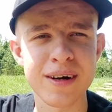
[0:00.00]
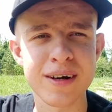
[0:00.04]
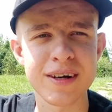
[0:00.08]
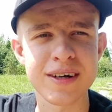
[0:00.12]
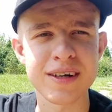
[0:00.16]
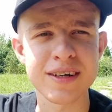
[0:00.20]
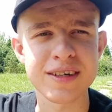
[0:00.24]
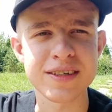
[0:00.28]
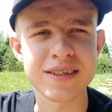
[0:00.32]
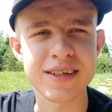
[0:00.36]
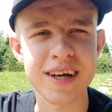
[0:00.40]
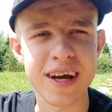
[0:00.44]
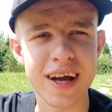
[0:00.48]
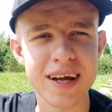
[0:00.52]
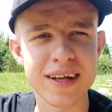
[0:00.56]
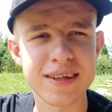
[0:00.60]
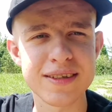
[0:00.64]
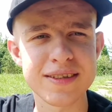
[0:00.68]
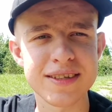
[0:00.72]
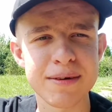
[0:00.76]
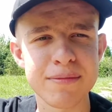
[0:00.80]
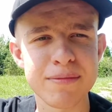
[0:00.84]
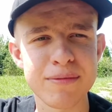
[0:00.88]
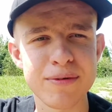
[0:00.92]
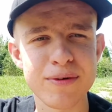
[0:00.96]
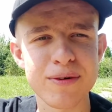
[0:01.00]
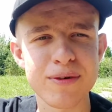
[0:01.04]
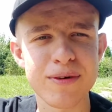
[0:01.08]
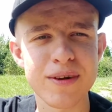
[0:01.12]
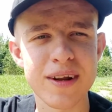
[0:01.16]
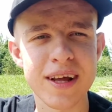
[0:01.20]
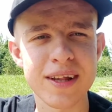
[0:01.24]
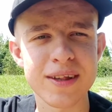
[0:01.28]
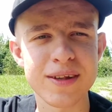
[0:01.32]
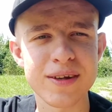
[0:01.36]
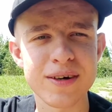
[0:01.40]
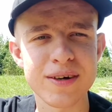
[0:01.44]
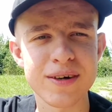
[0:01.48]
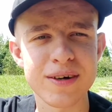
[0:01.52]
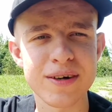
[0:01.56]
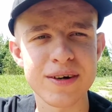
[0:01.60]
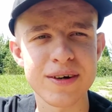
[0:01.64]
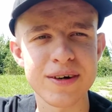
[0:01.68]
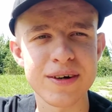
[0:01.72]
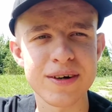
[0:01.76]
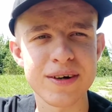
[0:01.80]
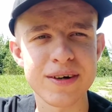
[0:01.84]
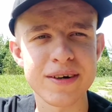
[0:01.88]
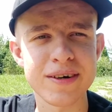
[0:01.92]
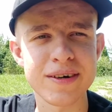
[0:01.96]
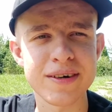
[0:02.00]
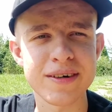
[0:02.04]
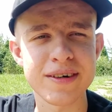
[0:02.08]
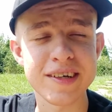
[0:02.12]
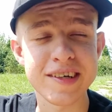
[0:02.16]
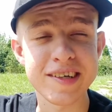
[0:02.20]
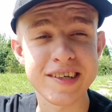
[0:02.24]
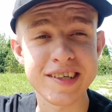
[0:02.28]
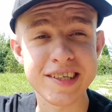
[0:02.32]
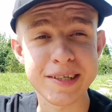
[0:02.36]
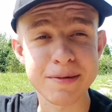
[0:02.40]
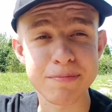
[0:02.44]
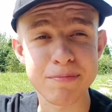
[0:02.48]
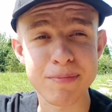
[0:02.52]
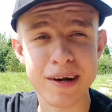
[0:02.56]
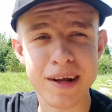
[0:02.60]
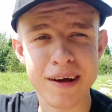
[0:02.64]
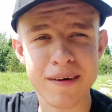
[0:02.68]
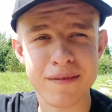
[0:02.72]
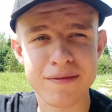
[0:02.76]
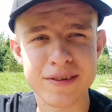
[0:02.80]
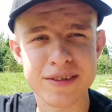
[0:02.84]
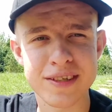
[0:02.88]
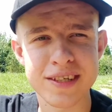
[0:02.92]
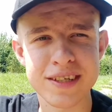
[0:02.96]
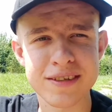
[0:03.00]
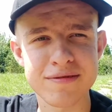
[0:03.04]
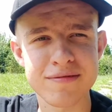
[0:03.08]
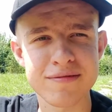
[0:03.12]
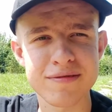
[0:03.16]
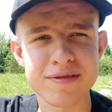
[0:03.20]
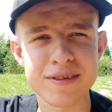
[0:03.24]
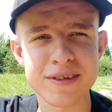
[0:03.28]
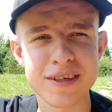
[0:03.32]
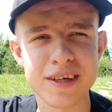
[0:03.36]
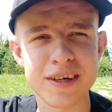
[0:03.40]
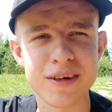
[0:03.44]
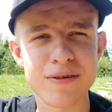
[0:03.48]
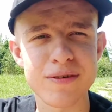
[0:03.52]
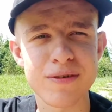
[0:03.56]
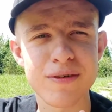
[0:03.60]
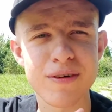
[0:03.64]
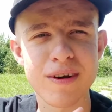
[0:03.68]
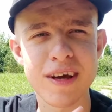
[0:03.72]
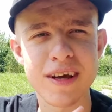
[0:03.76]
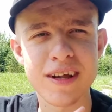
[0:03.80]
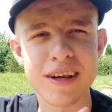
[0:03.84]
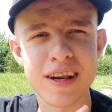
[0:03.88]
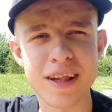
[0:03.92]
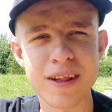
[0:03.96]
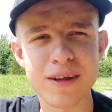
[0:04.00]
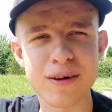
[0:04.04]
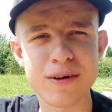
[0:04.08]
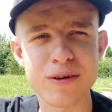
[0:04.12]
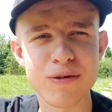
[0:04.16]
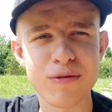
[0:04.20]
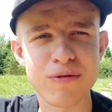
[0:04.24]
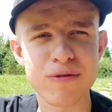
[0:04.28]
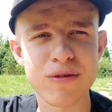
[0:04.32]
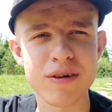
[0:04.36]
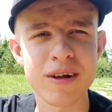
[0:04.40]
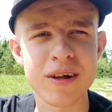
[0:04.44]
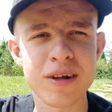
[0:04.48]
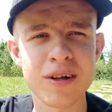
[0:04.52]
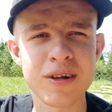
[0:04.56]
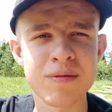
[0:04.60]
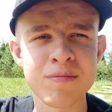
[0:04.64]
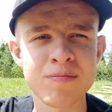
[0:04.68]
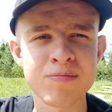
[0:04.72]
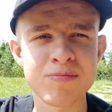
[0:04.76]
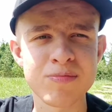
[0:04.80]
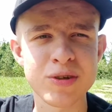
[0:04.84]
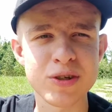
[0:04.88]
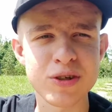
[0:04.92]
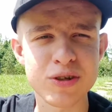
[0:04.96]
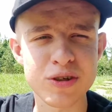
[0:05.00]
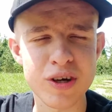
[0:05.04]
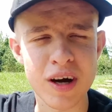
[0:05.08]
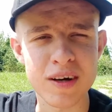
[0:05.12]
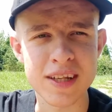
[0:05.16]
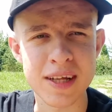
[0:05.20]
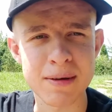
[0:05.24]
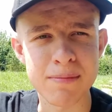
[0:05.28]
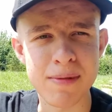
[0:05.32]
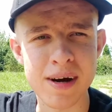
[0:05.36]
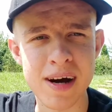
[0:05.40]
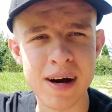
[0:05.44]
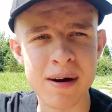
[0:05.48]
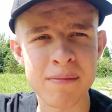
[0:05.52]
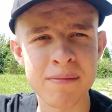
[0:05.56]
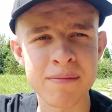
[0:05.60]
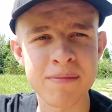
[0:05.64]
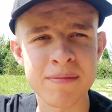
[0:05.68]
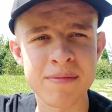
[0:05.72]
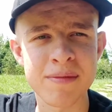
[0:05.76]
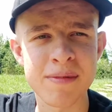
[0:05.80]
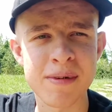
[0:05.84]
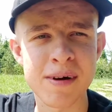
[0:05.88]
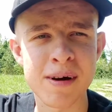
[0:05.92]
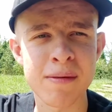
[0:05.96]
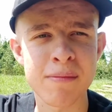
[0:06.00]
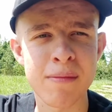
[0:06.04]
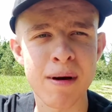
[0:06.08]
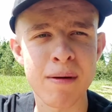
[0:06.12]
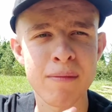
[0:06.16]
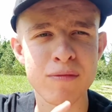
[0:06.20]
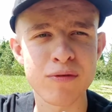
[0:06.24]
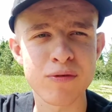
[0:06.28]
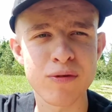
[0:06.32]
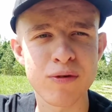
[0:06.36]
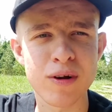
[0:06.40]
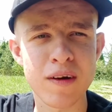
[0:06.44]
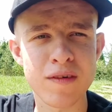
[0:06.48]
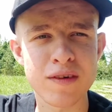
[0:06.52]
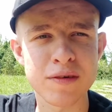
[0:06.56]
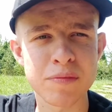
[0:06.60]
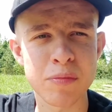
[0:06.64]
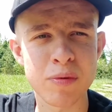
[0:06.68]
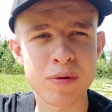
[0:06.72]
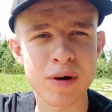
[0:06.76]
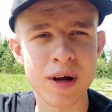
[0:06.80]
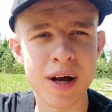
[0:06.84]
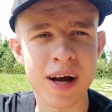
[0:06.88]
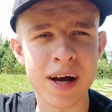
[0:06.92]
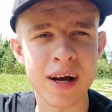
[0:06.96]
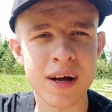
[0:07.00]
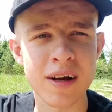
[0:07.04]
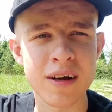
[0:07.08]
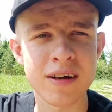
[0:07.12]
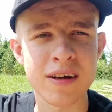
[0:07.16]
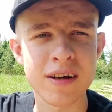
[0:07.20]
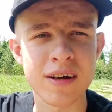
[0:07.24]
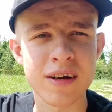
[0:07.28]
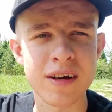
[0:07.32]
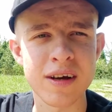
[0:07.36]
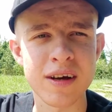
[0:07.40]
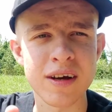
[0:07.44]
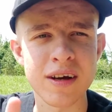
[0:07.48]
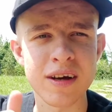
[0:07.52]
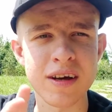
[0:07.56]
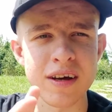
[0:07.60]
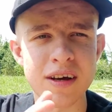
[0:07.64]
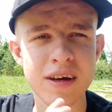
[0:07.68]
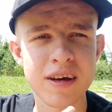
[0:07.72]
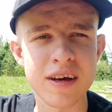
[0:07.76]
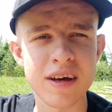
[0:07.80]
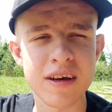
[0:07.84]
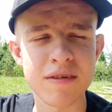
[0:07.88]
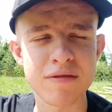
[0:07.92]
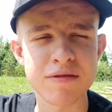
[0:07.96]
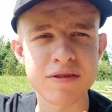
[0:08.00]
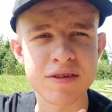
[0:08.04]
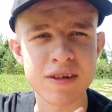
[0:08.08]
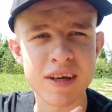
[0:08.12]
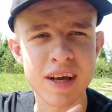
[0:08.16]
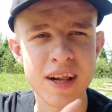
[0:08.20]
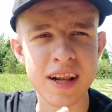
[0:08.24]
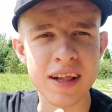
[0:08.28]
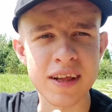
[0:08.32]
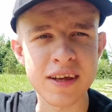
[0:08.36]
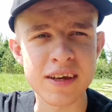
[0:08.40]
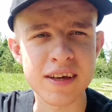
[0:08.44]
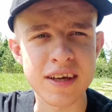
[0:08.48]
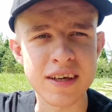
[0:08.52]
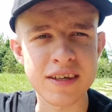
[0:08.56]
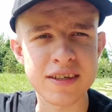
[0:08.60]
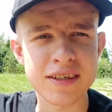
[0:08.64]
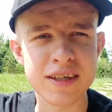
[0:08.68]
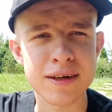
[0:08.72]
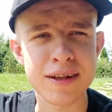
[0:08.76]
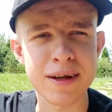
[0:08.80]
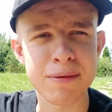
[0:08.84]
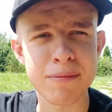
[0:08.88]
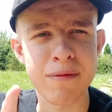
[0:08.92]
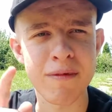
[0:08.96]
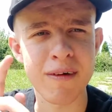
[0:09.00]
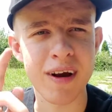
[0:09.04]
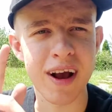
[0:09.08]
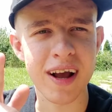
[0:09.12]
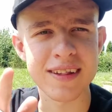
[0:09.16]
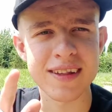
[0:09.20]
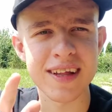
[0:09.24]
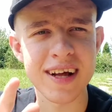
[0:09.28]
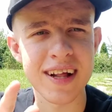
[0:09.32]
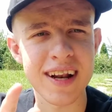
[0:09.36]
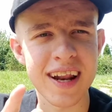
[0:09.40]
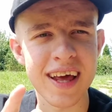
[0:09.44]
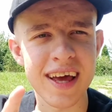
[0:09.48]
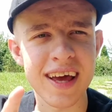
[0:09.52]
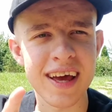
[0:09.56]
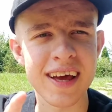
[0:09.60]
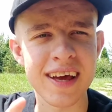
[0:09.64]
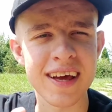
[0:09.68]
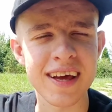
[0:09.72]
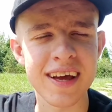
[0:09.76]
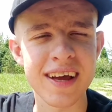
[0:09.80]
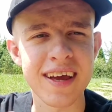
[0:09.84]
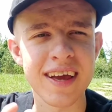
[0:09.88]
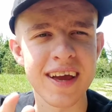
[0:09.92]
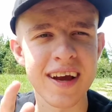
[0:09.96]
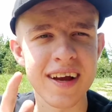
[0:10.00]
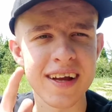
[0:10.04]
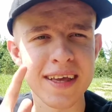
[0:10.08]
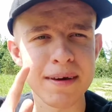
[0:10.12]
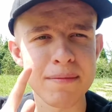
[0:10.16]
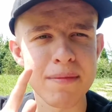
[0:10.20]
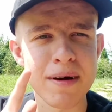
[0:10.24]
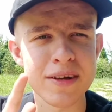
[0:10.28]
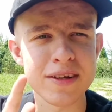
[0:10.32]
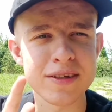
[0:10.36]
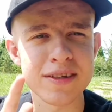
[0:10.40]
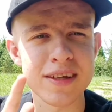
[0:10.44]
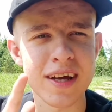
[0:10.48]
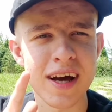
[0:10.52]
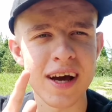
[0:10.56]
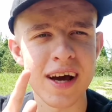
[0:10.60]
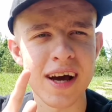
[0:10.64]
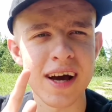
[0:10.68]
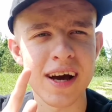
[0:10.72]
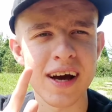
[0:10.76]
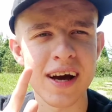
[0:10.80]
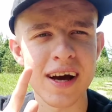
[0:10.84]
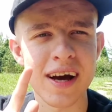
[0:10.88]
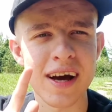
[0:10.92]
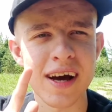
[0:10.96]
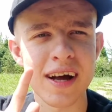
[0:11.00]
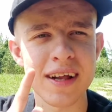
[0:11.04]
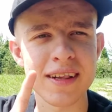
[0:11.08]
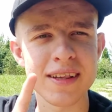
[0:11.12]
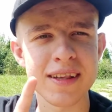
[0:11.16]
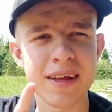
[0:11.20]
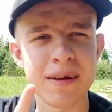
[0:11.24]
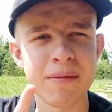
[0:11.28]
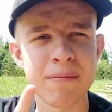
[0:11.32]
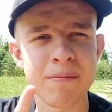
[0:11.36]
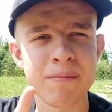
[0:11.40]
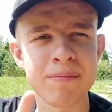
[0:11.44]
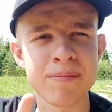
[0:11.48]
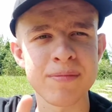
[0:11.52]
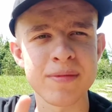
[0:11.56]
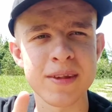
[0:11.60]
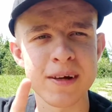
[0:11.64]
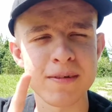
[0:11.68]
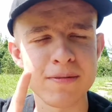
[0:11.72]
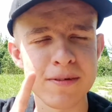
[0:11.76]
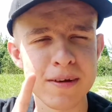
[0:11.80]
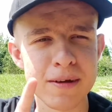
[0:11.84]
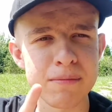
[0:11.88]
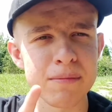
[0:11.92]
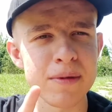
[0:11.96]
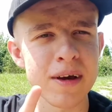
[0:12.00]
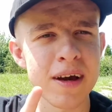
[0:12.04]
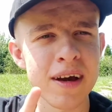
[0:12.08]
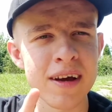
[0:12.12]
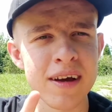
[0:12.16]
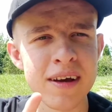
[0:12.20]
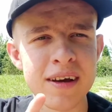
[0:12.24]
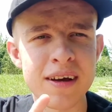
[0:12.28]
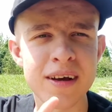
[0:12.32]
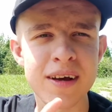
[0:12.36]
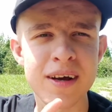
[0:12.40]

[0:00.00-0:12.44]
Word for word: E, zachęcam w ogóle do sprawdzenia kilku linków. Discorda mam, no, mam w ogóle Facebooka. Wszystkie linki są na moim kanale. Jak nie będzie na tym, na filmie,